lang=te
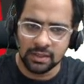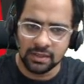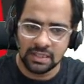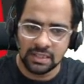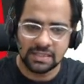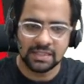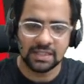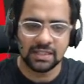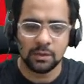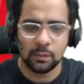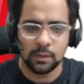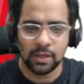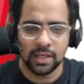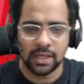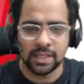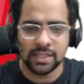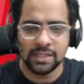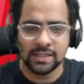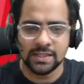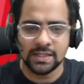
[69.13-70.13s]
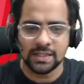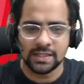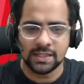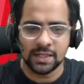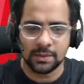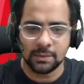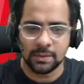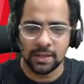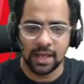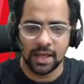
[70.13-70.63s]
దీస్ ఆర్ ద వేకెన్సీస్
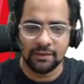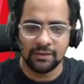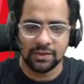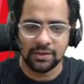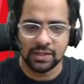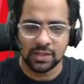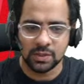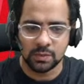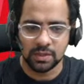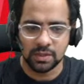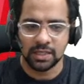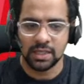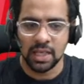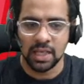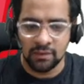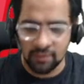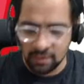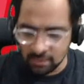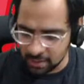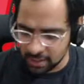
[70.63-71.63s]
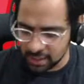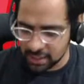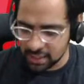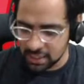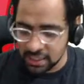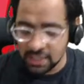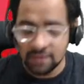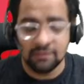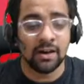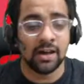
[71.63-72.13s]
దట్ వీ హ్యావ్ ఇన్ దిస్ వీక్ ఇవి మనకి
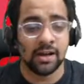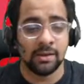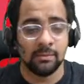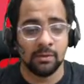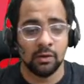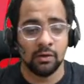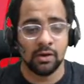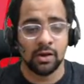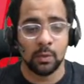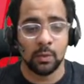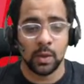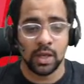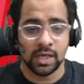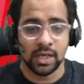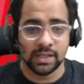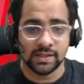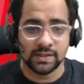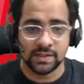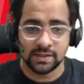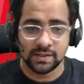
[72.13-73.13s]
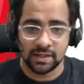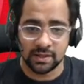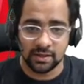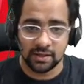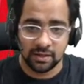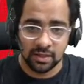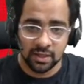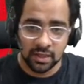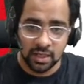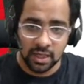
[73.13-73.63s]
ఈ వారంలో ఉన్న వేకెన్సీస్
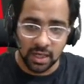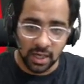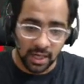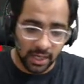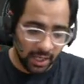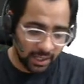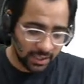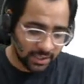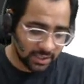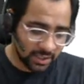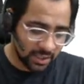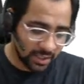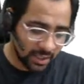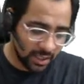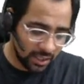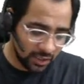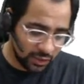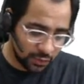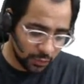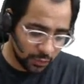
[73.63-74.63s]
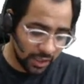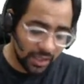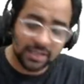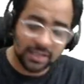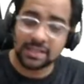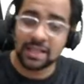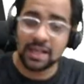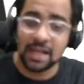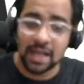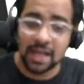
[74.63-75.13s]
అండి అంటే యాక్చువల్గా టుడే
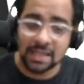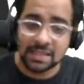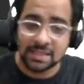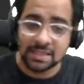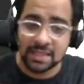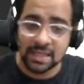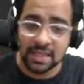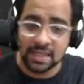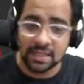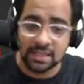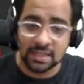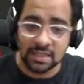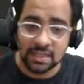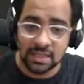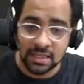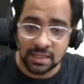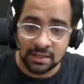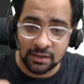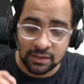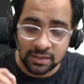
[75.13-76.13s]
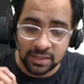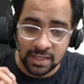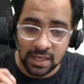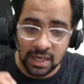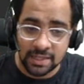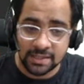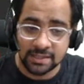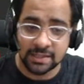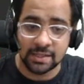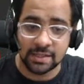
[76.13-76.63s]
ఈజ్ ద లాస్ట్ డేట్ ఈరోజే
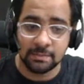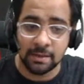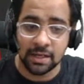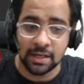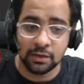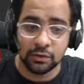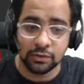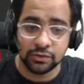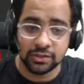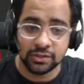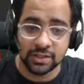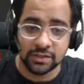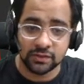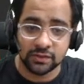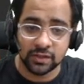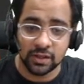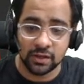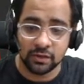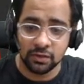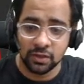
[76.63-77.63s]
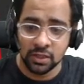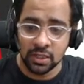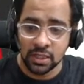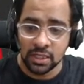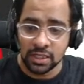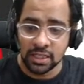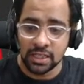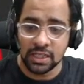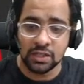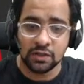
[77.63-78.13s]
లాస్ట్ డేట్ మళ్ళీ గుర్తు చేస్తున్నాను
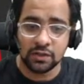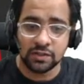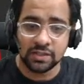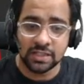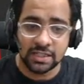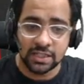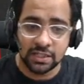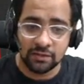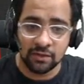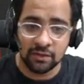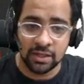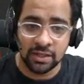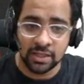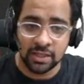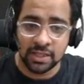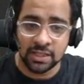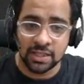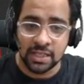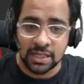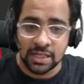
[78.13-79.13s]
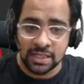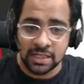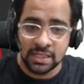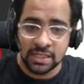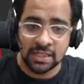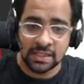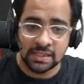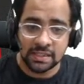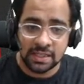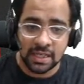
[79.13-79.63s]
ఈరోజే చివరి తేదీ
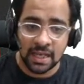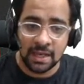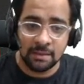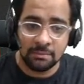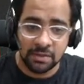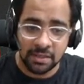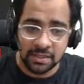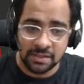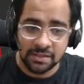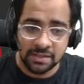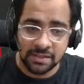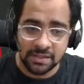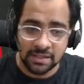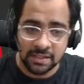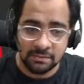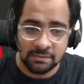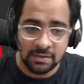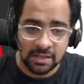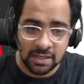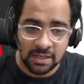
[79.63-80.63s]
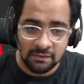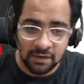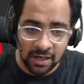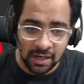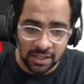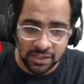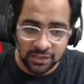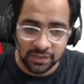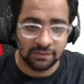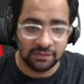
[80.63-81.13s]
టీఎస్ క్యాబ్ డీసీసీబీకి
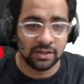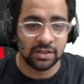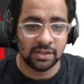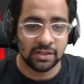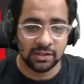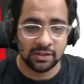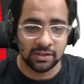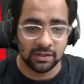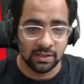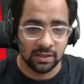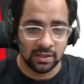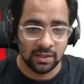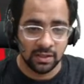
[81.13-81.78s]
ఇవాళే చివరి తేదీ